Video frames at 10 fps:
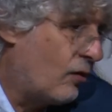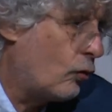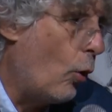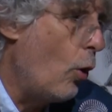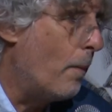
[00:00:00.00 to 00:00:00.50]

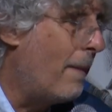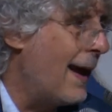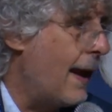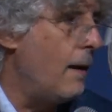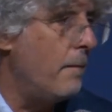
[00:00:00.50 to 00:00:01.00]
solo
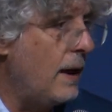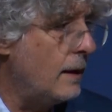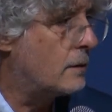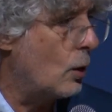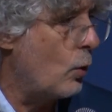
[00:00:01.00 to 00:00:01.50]

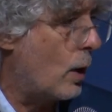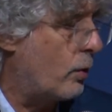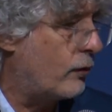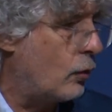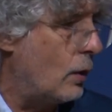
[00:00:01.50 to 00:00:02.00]
banalmente una
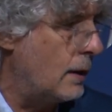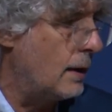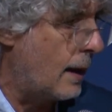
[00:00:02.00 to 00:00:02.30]
questione di